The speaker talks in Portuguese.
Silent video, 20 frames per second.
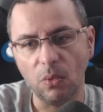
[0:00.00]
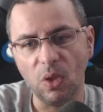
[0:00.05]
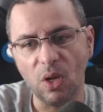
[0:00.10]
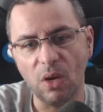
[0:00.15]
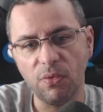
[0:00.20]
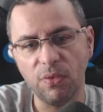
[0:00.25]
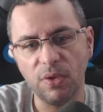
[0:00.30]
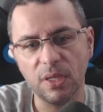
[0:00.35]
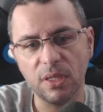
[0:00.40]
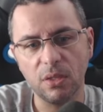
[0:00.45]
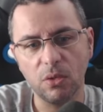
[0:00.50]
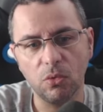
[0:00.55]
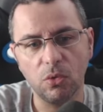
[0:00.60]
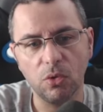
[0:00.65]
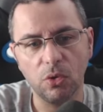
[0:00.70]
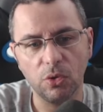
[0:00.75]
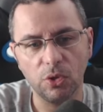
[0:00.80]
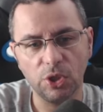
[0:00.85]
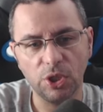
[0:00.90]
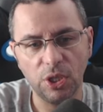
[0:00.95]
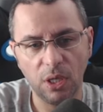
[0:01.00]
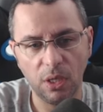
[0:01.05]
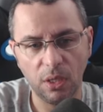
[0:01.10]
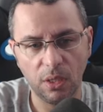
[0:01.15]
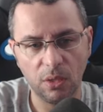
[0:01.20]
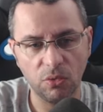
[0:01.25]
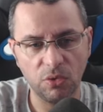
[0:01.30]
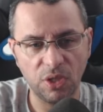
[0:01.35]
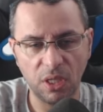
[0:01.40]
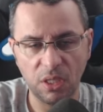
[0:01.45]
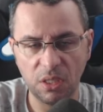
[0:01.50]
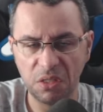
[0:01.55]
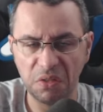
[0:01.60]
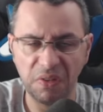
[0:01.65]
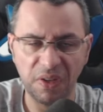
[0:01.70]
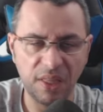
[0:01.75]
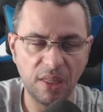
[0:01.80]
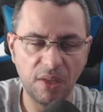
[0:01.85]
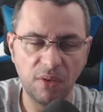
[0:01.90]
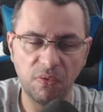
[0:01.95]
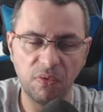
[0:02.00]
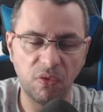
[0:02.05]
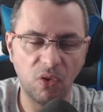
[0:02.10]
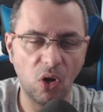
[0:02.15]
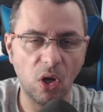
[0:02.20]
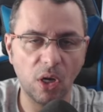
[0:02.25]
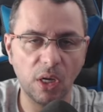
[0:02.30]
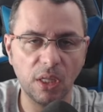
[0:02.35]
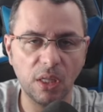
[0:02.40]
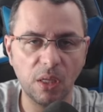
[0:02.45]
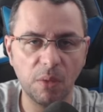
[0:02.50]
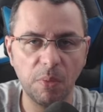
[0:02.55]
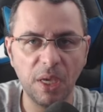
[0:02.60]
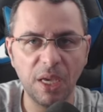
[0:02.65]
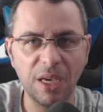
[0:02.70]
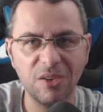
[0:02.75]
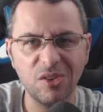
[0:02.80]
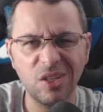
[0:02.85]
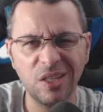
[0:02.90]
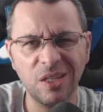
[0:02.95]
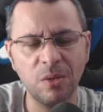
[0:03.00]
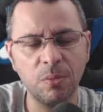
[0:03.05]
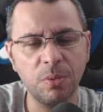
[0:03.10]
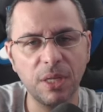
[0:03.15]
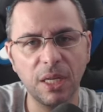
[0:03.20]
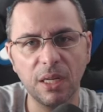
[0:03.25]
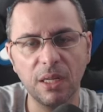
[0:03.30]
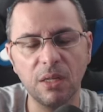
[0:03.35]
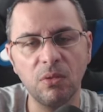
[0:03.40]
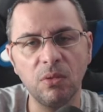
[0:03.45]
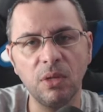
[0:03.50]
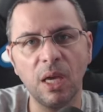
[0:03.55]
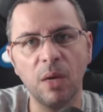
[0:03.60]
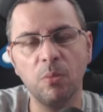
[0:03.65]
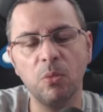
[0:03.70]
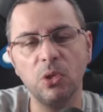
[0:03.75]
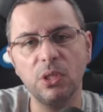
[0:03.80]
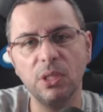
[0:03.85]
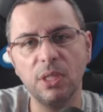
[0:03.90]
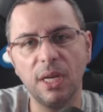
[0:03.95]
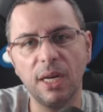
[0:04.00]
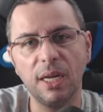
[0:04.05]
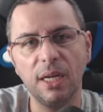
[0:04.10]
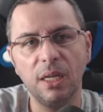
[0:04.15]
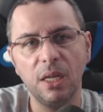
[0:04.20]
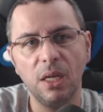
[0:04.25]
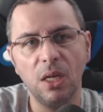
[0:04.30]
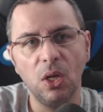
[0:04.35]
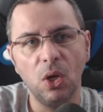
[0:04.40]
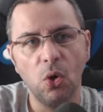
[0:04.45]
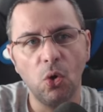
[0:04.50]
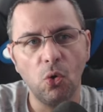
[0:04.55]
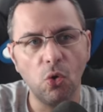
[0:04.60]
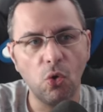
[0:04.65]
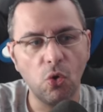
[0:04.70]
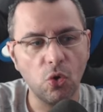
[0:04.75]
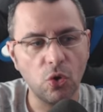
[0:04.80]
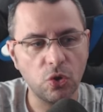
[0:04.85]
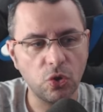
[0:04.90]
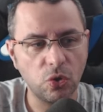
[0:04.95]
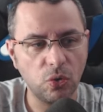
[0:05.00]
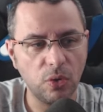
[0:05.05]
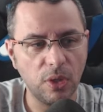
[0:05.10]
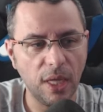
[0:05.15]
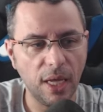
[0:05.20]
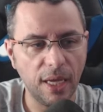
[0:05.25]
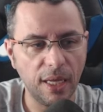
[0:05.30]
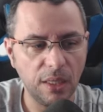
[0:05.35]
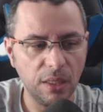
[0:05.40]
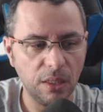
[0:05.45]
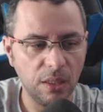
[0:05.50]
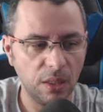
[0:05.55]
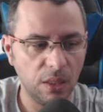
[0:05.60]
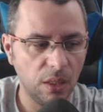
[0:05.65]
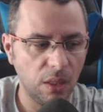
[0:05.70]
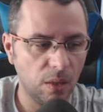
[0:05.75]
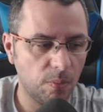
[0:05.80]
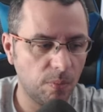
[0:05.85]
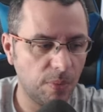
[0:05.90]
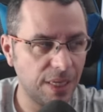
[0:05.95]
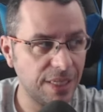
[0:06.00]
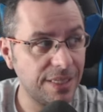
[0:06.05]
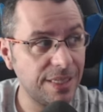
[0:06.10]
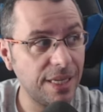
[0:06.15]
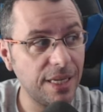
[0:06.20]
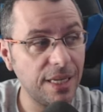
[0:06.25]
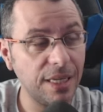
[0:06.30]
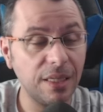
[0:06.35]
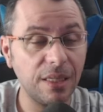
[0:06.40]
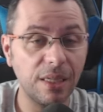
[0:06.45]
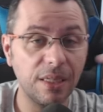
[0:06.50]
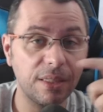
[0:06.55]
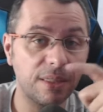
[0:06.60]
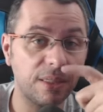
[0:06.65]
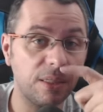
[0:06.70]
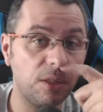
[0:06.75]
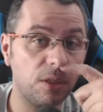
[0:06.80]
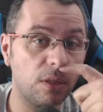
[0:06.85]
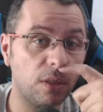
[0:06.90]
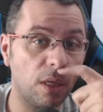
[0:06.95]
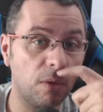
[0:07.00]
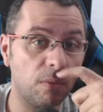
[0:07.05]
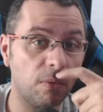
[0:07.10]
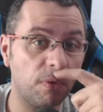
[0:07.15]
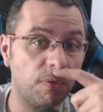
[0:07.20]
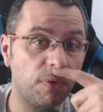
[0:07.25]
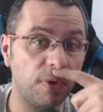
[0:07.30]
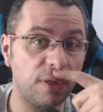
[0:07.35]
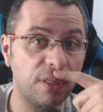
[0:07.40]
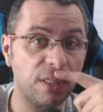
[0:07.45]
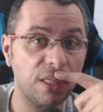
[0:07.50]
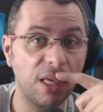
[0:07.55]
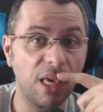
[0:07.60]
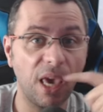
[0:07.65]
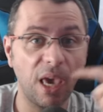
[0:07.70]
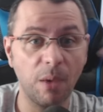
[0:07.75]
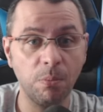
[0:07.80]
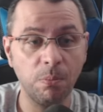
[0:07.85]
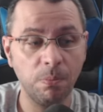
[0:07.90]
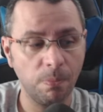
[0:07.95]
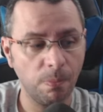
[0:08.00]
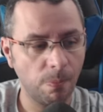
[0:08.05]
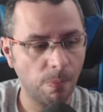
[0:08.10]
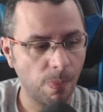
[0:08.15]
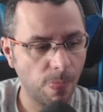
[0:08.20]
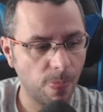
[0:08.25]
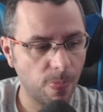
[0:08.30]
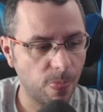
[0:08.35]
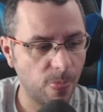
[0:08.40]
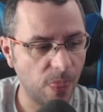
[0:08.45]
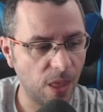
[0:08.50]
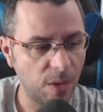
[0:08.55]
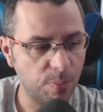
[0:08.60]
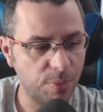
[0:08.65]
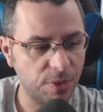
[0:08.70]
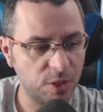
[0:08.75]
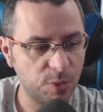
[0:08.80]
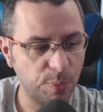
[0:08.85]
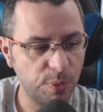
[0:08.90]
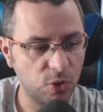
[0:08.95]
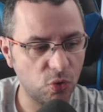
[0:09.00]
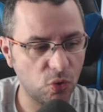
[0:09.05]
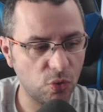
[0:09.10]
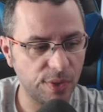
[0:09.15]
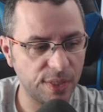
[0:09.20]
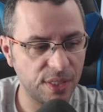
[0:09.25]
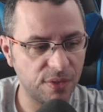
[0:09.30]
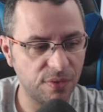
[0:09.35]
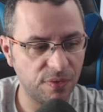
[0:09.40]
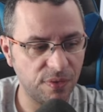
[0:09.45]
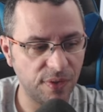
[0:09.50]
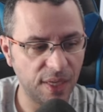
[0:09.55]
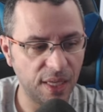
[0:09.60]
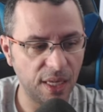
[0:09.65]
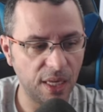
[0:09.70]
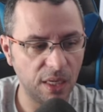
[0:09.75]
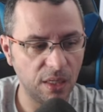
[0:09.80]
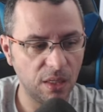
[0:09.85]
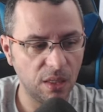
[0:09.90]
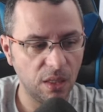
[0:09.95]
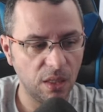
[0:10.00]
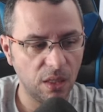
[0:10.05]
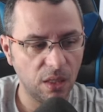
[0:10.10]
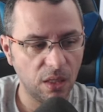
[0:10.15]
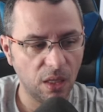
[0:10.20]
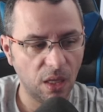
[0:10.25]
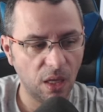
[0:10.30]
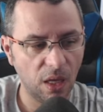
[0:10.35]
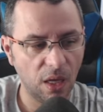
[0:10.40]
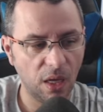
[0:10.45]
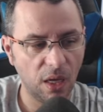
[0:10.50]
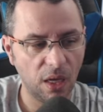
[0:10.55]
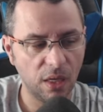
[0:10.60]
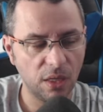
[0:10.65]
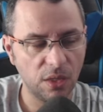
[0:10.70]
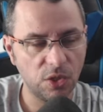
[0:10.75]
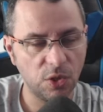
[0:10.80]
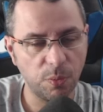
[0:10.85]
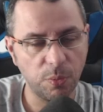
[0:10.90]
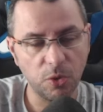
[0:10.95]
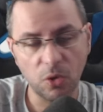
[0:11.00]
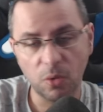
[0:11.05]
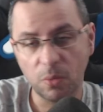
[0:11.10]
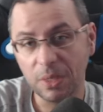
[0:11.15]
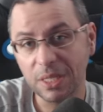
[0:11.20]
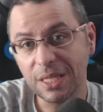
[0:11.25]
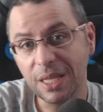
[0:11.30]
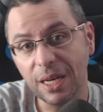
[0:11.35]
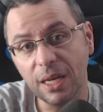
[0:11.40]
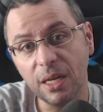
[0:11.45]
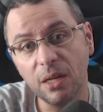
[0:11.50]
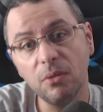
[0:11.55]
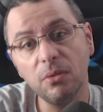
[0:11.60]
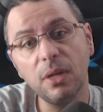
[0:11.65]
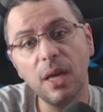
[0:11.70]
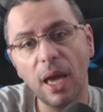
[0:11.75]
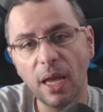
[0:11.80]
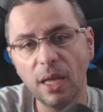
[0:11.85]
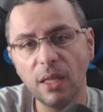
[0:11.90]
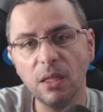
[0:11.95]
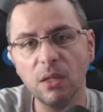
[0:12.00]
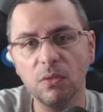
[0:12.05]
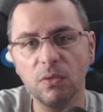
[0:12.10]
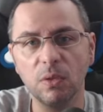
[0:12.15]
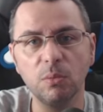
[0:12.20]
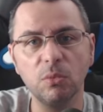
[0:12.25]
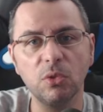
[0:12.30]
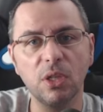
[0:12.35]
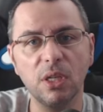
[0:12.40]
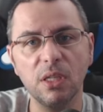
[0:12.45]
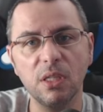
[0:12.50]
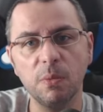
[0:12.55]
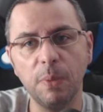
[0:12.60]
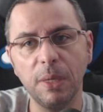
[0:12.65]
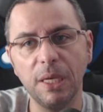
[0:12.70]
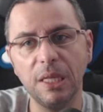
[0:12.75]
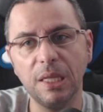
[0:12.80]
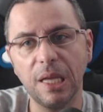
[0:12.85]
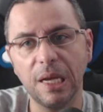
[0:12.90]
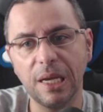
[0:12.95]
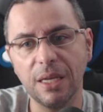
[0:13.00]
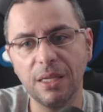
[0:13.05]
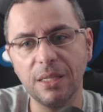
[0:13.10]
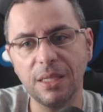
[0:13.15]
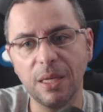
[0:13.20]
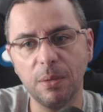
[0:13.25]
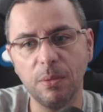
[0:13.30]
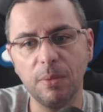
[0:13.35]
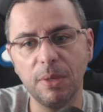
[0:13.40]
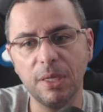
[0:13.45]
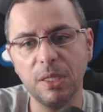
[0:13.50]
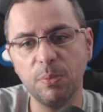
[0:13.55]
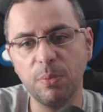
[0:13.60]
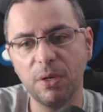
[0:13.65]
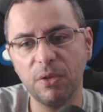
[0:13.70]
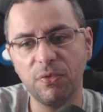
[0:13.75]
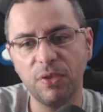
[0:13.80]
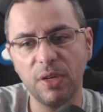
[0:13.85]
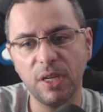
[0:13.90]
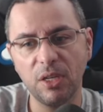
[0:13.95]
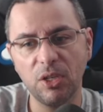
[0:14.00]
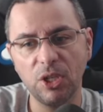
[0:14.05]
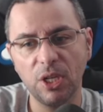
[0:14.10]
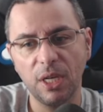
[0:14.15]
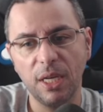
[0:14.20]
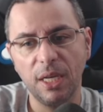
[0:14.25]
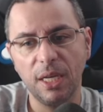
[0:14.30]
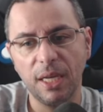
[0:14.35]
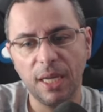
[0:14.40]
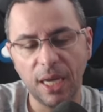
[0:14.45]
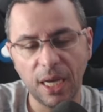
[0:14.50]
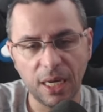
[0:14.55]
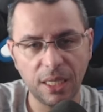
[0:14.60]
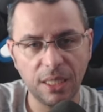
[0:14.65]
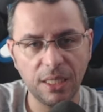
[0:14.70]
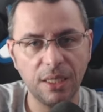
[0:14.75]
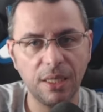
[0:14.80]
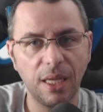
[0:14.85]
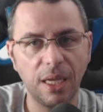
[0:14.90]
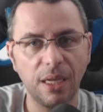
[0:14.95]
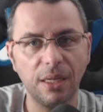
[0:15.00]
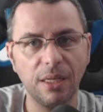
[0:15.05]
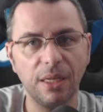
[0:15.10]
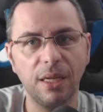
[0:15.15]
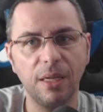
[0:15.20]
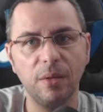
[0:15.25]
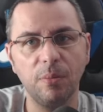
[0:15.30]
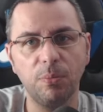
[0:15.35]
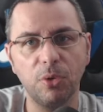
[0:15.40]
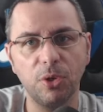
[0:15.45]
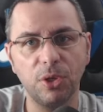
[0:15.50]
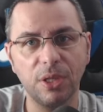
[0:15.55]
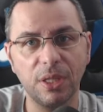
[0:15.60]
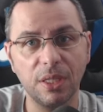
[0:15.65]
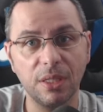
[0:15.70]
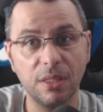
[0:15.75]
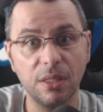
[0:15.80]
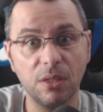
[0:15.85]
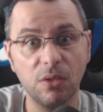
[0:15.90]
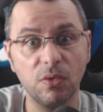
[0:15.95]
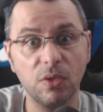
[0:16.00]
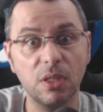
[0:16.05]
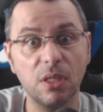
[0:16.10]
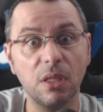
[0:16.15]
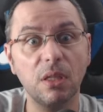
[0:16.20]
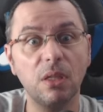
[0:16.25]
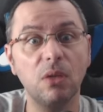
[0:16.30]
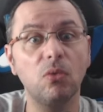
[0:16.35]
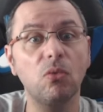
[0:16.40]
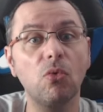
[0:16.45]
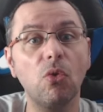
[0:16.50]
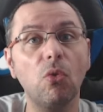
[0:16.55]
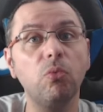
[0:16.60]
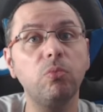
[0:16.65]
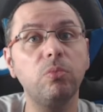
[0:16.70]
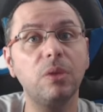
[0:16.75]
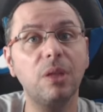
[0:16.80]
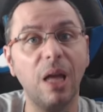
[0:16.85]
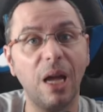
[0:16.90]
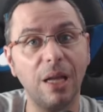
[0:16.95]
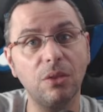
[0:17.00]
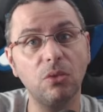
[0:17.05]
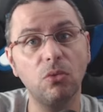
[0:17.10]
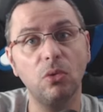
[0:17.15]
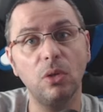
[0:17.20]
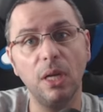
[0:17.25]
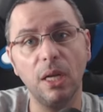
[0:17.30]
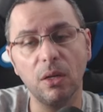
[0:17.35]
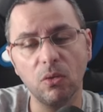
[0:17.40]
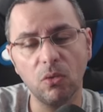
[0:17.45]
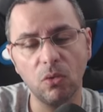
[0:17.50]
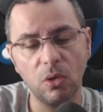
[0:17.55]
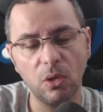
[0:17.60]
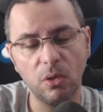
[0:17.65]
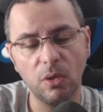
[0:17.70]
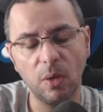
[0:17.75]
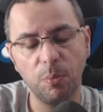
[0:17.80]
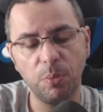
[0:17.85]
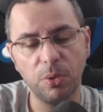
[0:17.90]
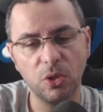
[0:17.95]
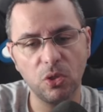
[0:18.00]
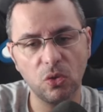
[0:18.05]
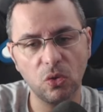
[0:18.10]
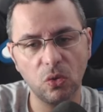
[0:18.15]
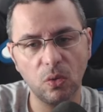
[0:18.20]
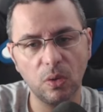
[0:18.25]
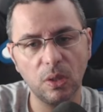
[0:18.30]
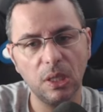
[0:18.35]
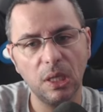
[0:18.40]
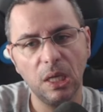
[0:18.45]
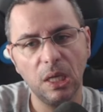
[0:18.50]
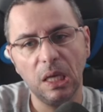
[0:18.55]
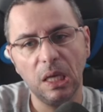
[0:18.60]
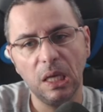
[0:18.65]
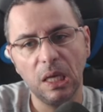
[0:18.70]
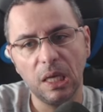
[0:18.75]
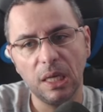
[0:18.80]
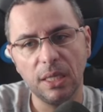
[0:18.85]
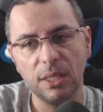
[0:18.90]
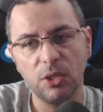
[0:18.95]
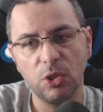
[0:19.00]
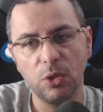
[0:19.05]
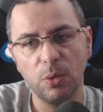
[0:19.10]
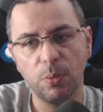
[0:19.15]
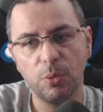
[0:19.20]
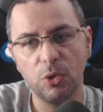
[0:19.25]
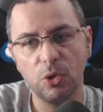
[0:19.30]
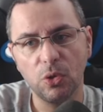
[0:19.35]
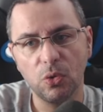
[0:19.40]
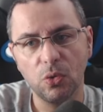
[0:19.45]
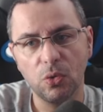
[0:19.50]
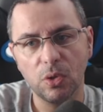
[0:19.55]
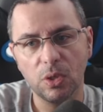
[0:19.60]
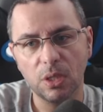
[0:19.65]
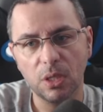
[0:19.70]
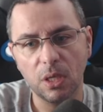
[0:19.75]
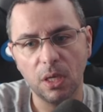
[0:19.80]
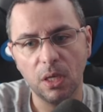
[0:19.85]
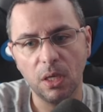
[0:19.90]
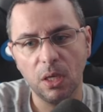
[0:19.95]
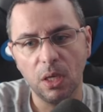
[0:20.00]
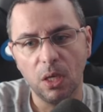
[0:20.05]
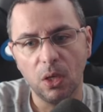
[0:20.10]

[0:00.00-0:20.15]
a fazer o crochê. Não sei se vai ter vlog também, acho que não, porque ela não quer mostrar o rosto dela, mas seria interessante ter uma facecam, né, para as pessoas verem é, esse tipo de coisa. Mas ela não quer, então vamos respeitar. Quem sabe mais para frente ela entenda a importância de você ter um contato, olhar no olho da pessoa esse tipo de coisa. Né?